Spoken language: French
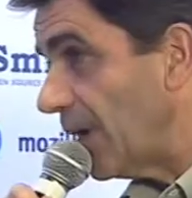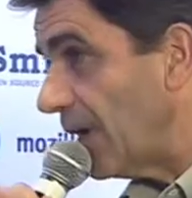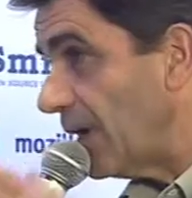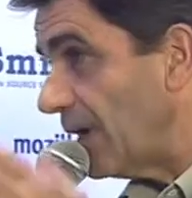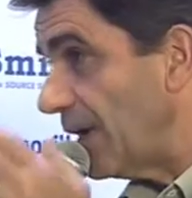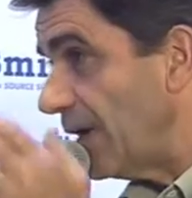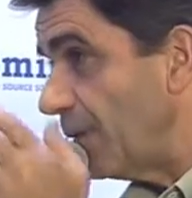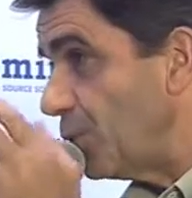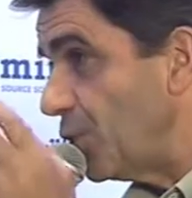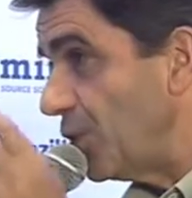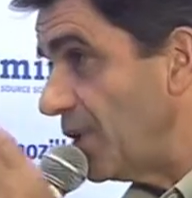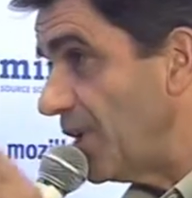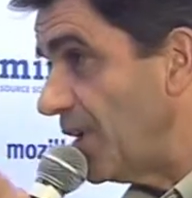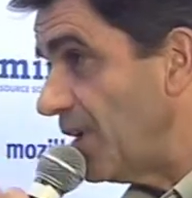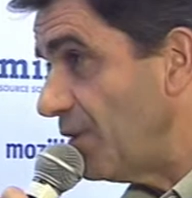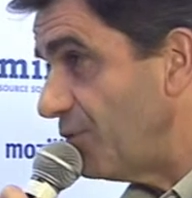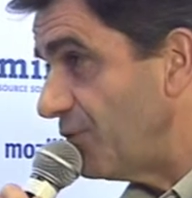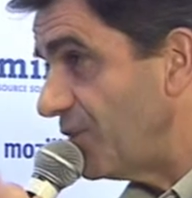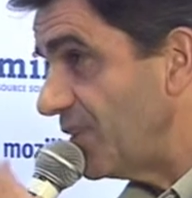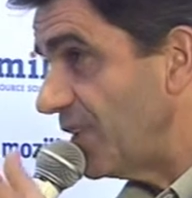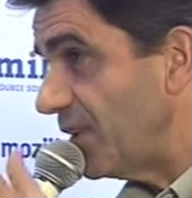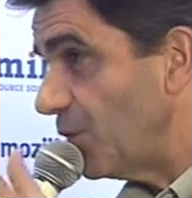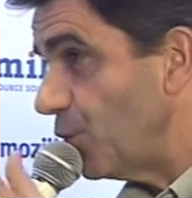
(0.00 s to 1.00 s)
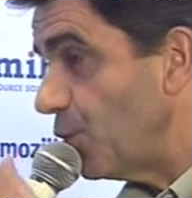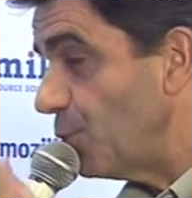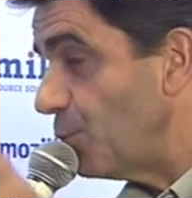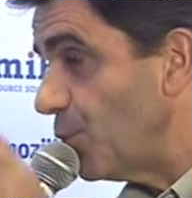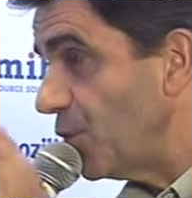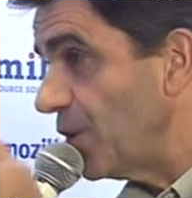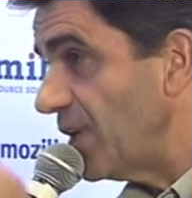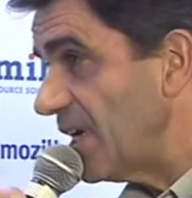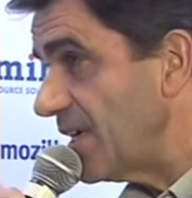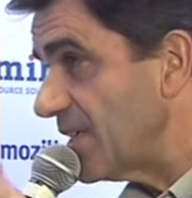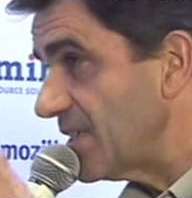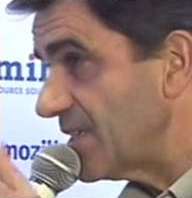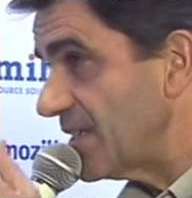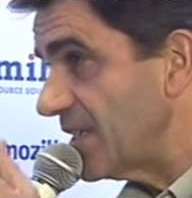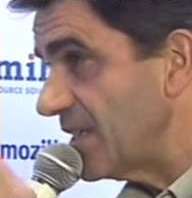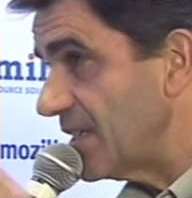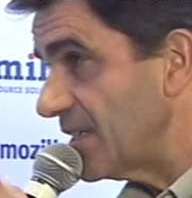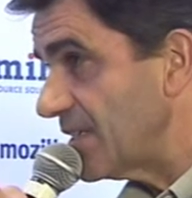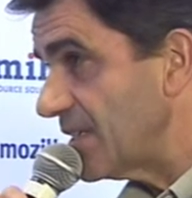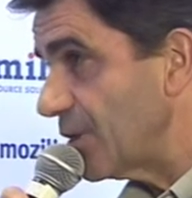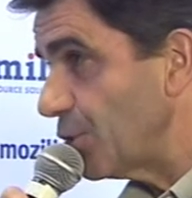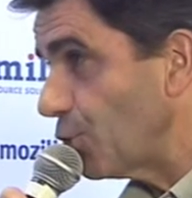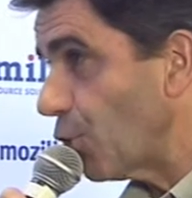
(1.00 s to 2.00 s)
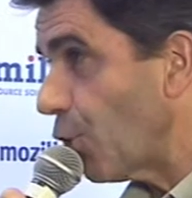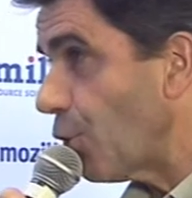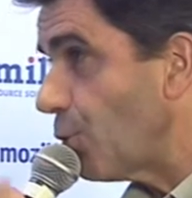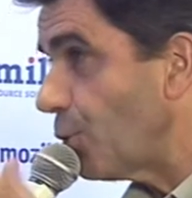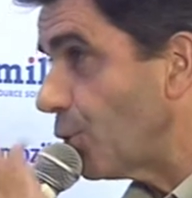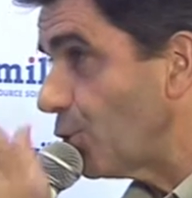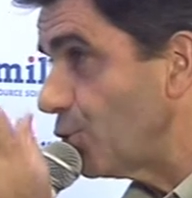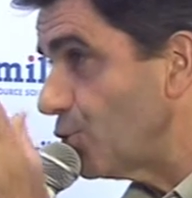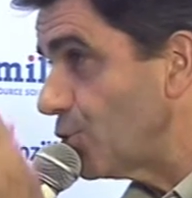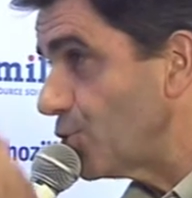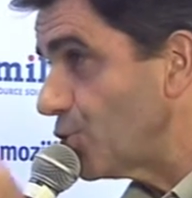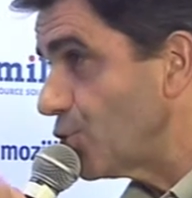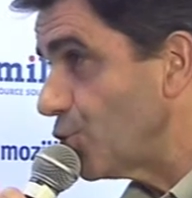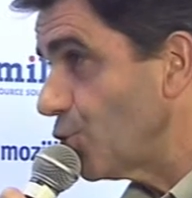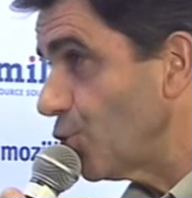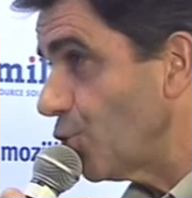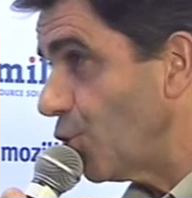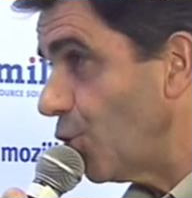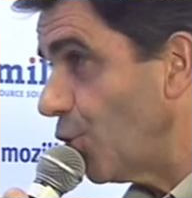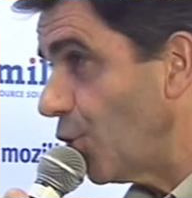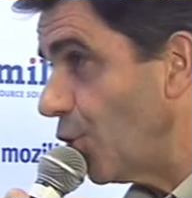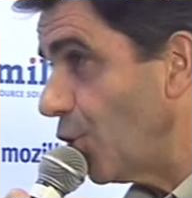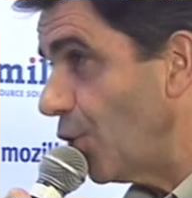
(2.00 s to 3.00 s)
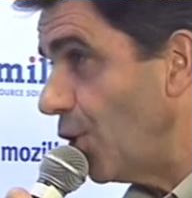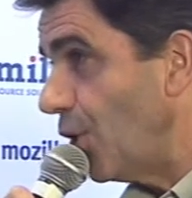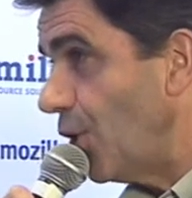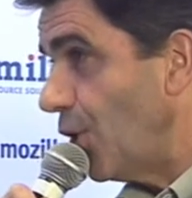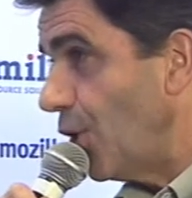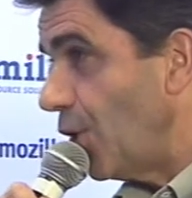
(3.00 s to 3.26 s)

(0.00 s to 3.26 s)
la, le modèle, c'est une reproduction